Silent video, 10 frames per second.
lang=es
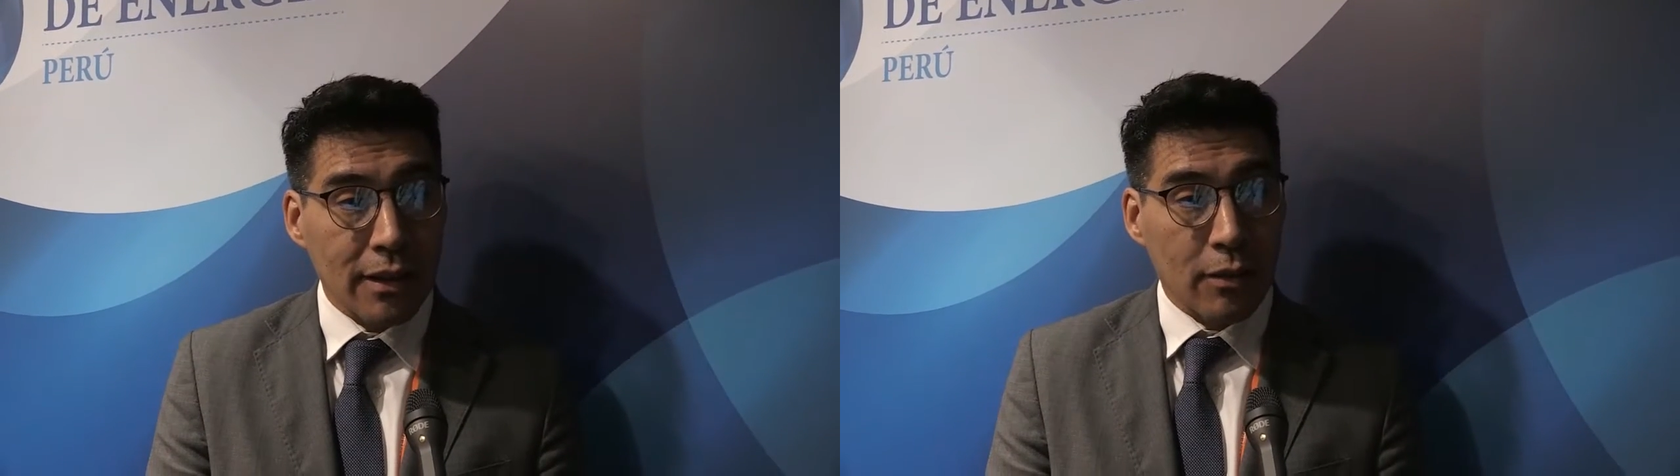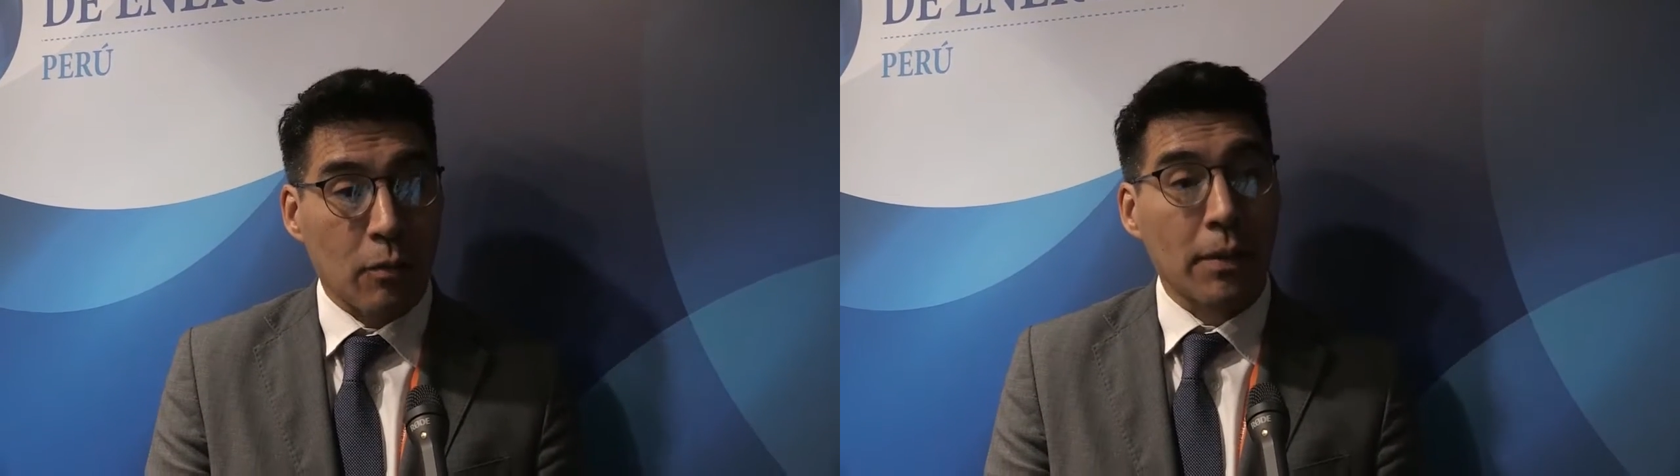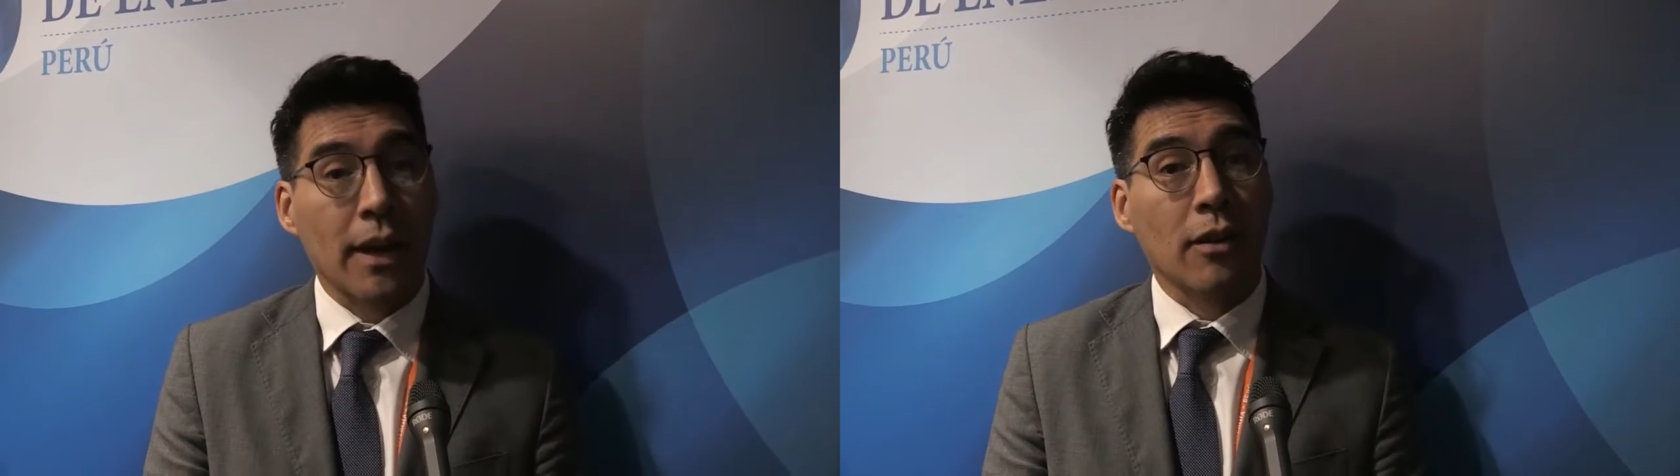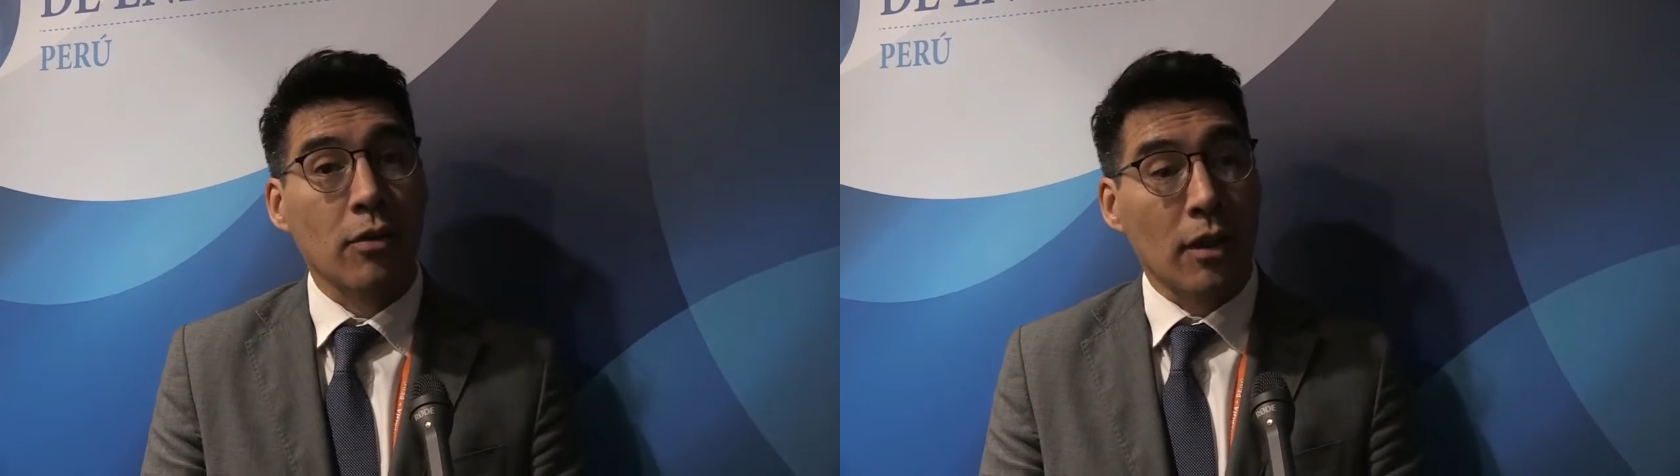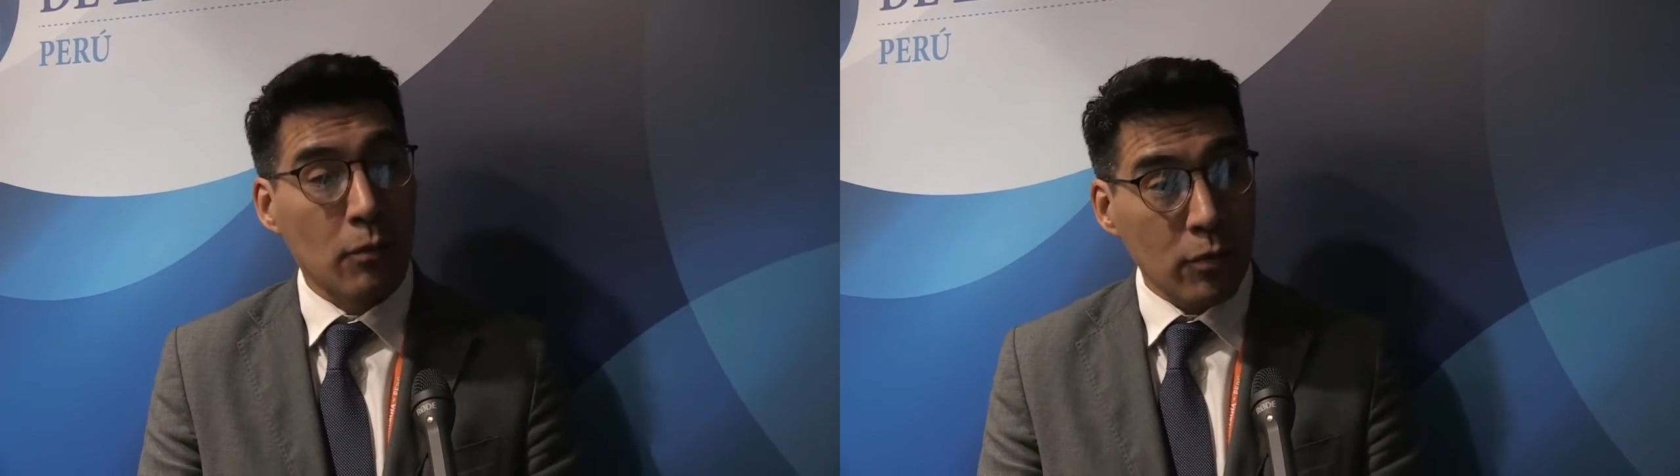comparada
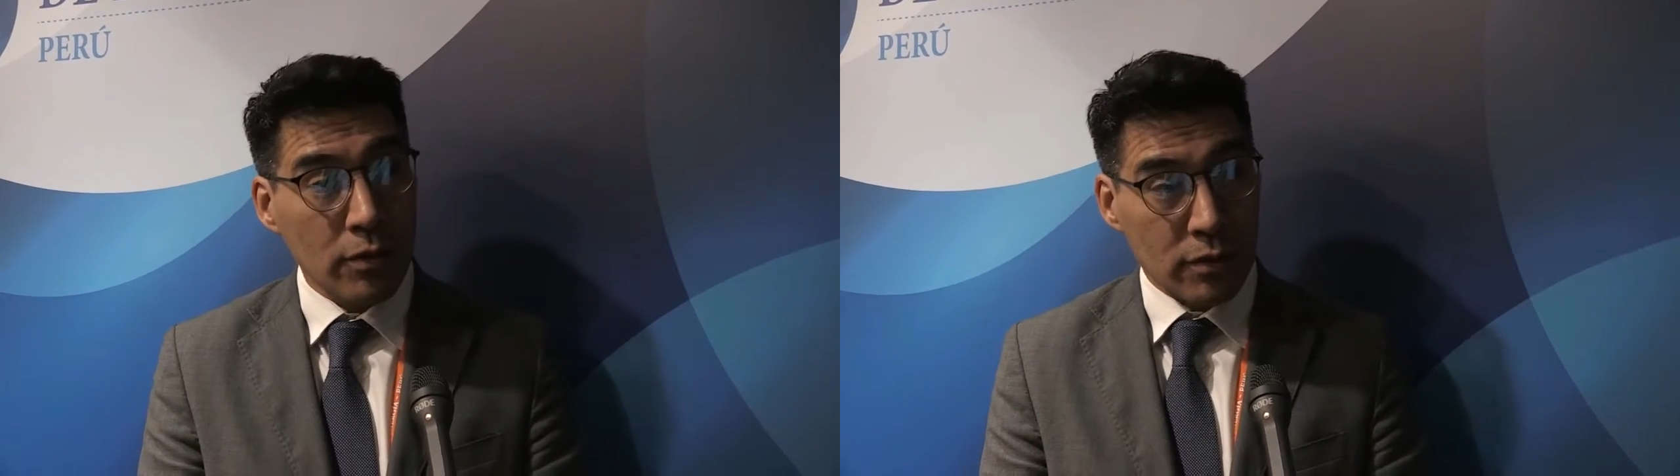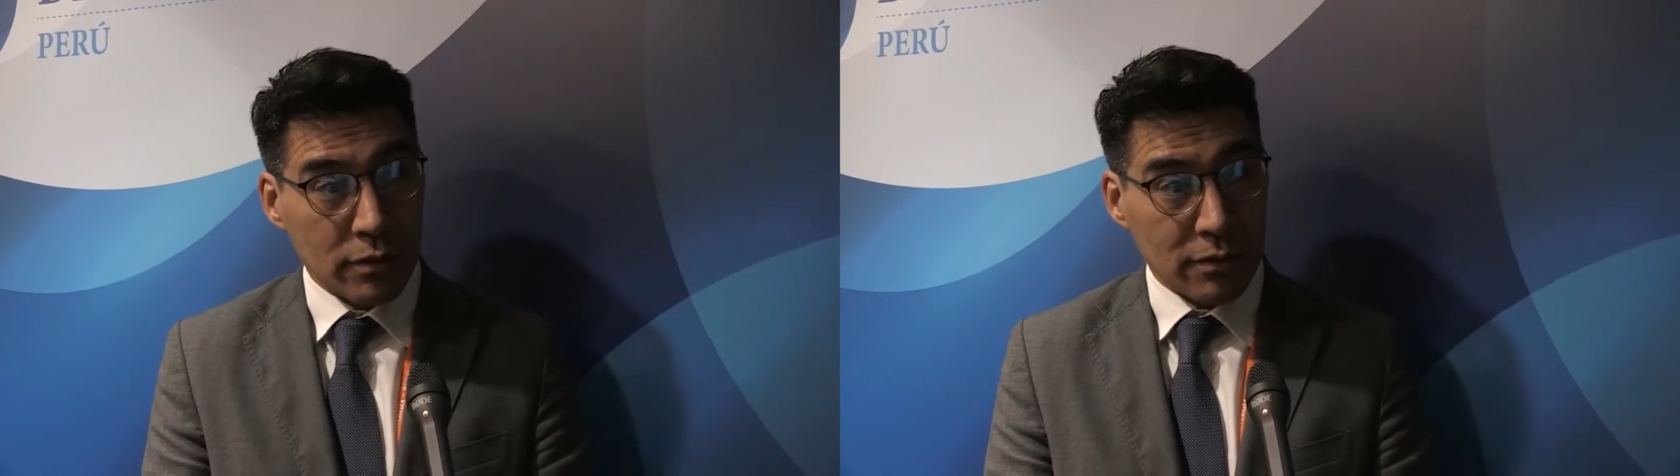con el mundo.